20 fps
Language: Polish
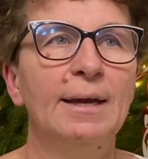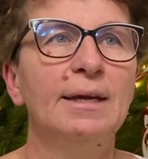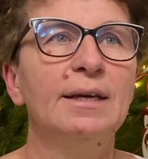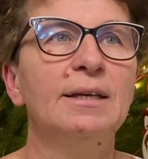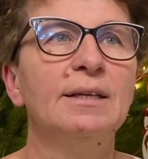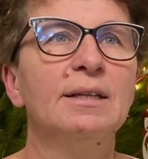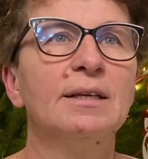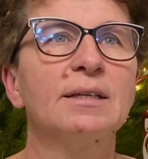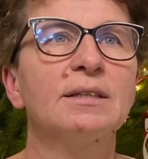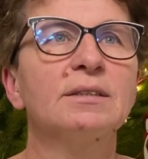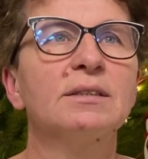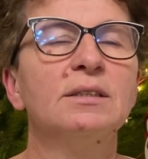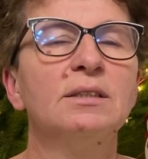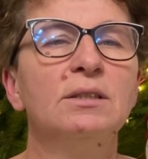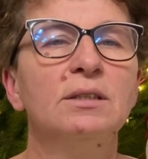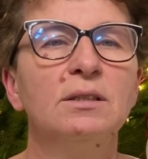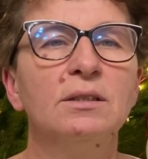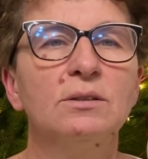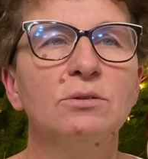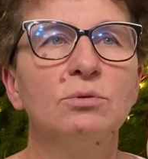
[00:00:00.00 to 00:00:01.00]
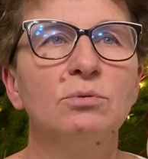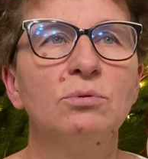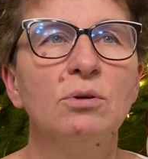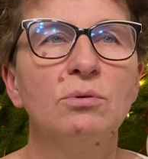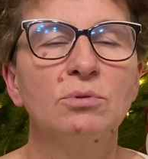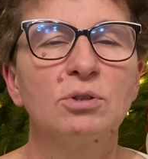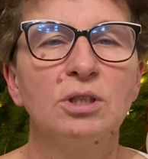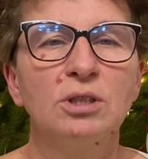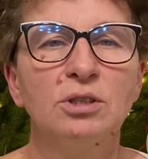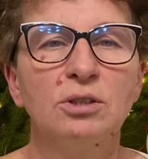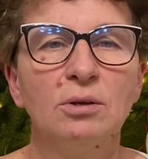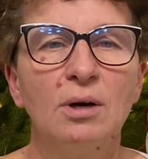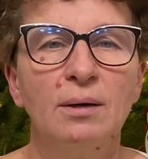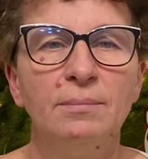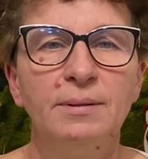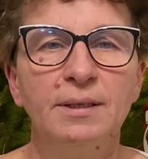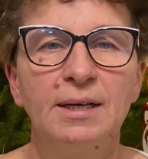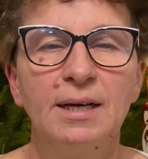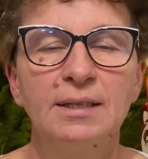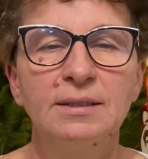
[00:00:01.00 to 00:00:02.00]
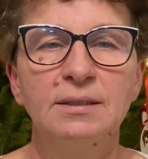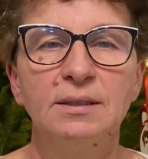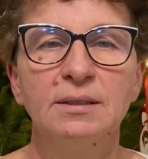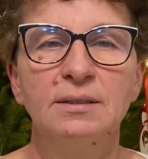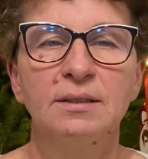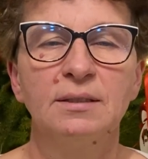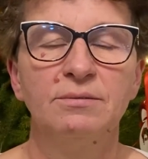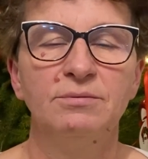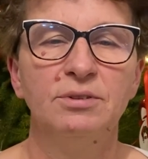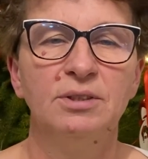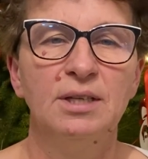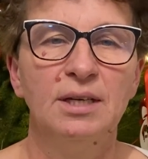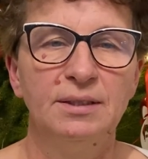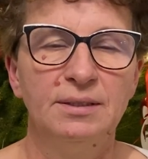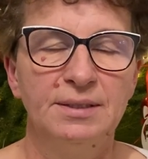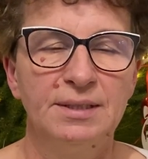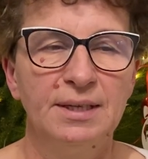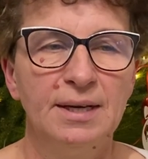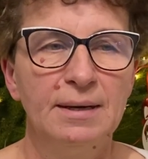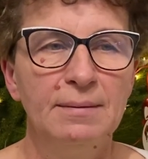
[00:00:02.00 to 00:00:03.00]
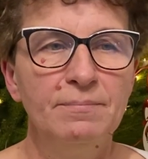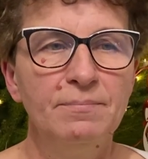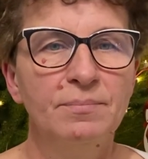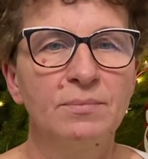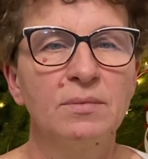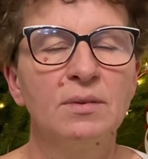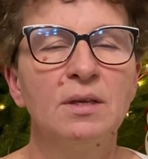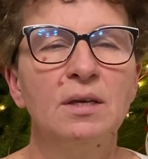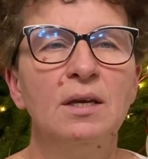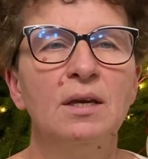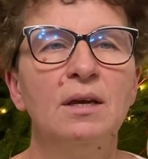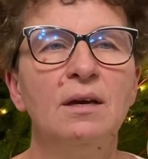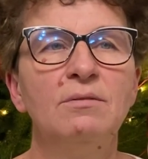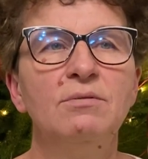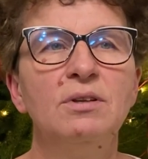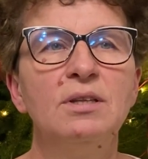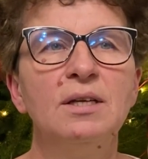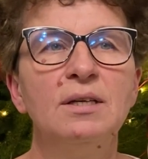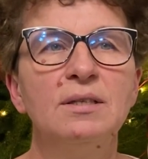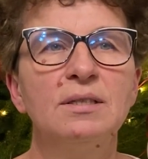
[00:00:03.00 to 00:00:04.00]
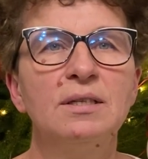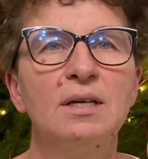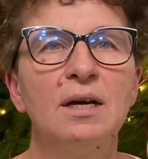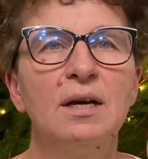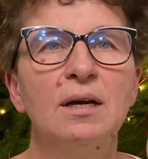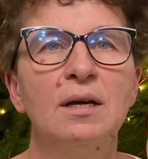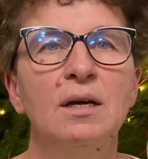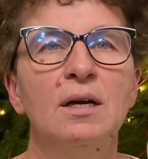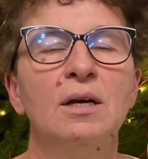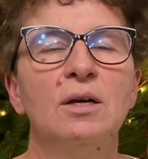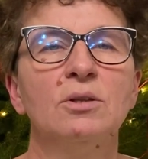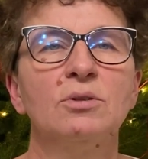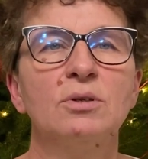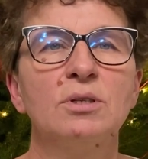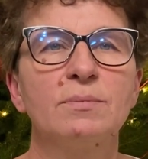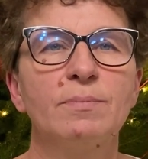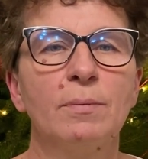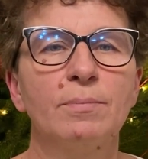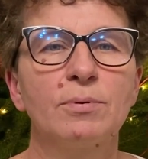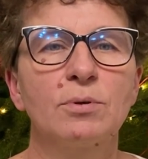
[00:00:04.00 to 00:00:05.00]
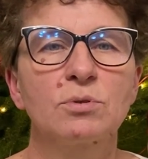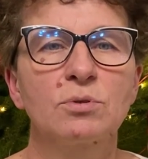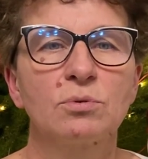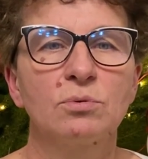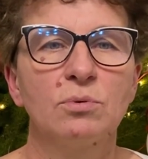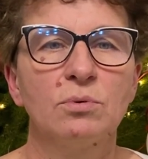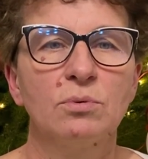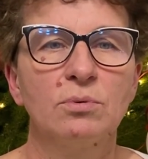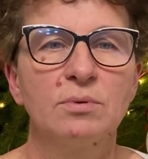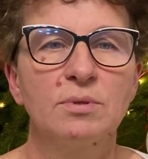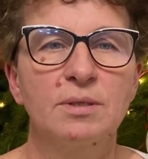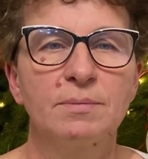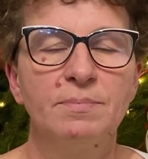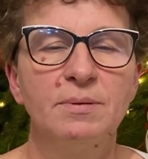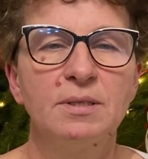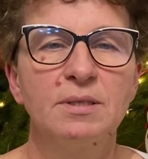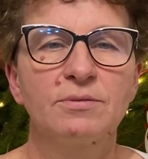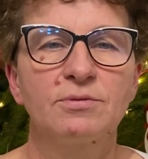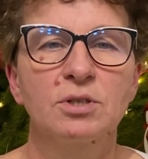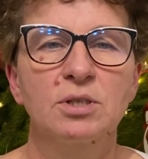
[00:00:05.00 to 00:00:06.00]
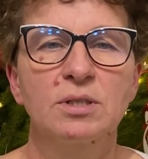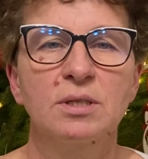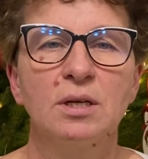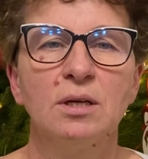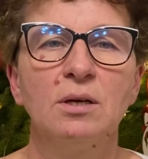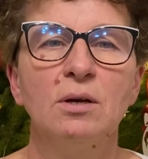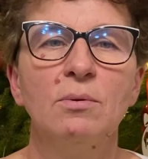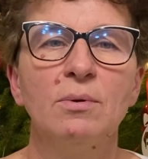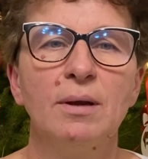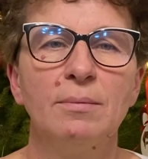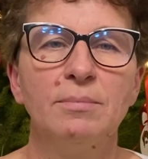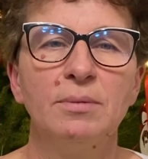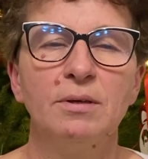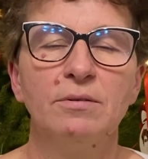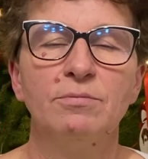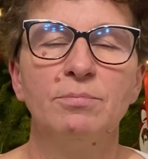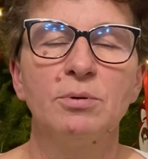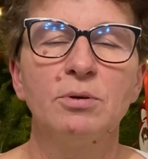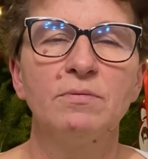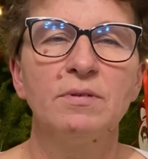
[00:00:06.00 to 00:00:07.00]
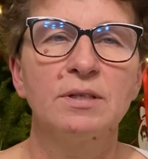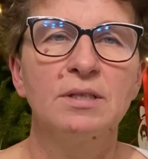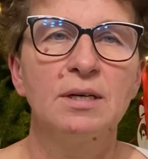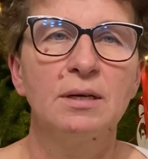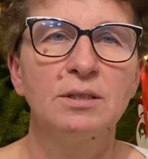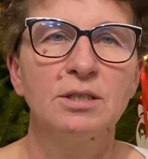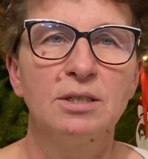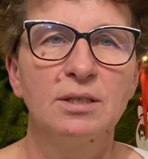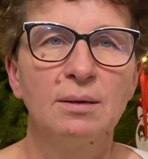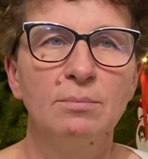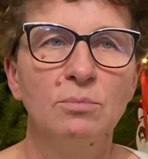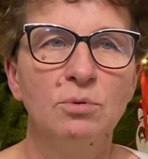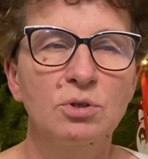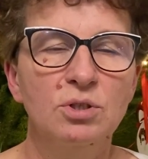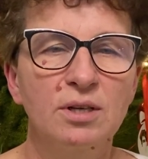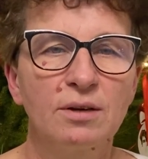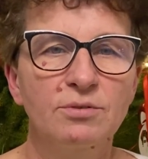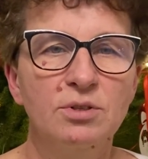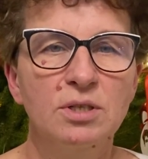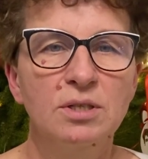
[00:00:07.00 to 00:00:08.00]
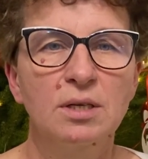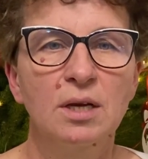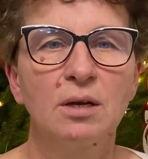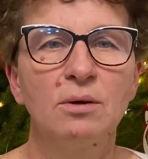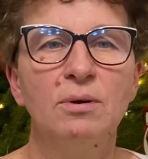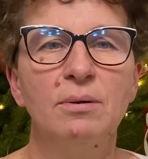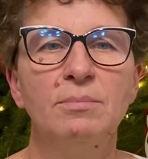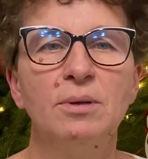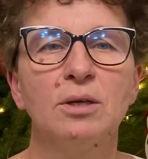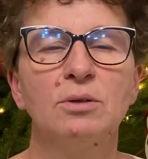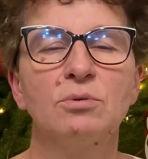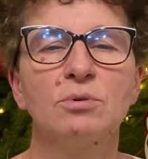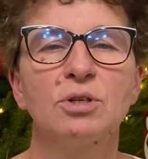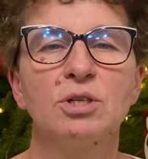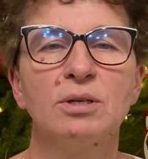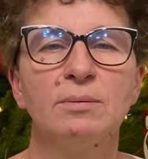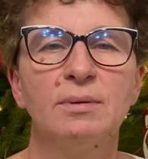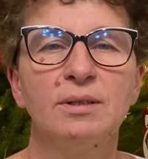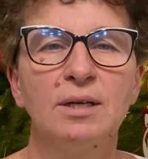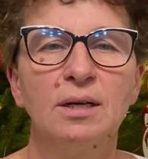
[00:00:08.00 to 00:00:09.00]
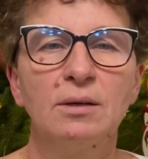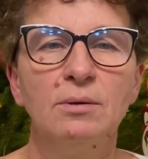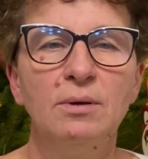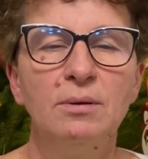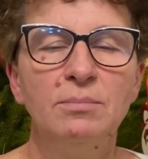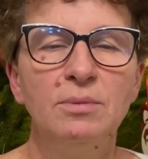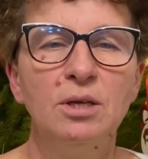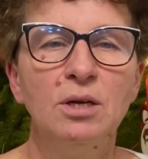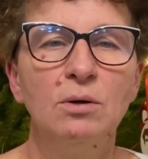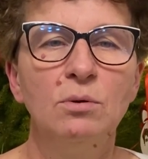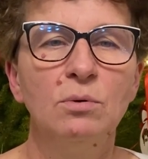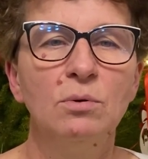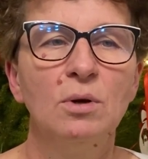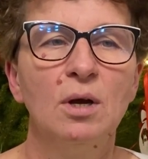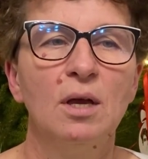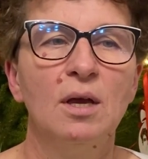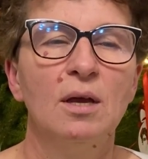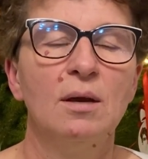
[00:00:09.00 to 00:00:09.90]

I teraz drugą częścią aplikacji jest ewidencja. I ewidencja to jest po prostu spis wszystkich gołębi. Wprowadzać tam można wszystkie gołębie, które się ma na gołębniku.